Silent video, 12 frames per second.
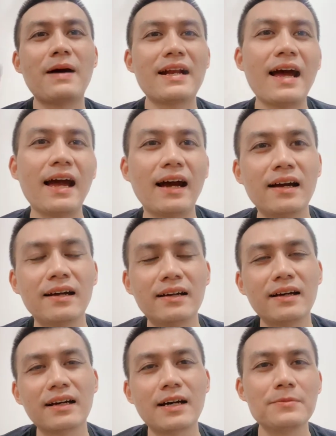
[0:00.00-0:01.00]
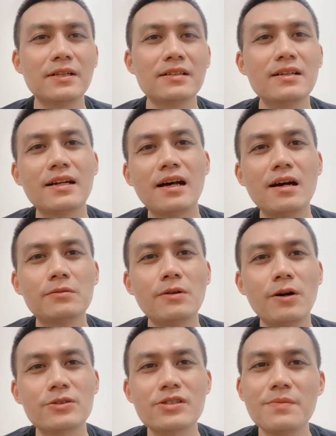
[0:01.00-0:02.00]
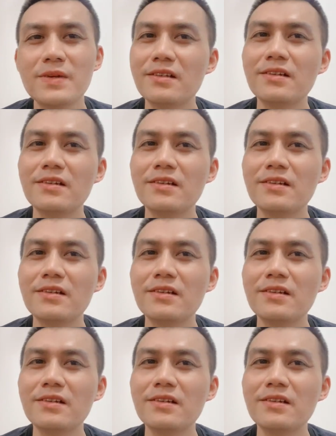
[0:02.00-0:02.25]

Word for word: bán hàng gặp những người đàn ông họ rất bình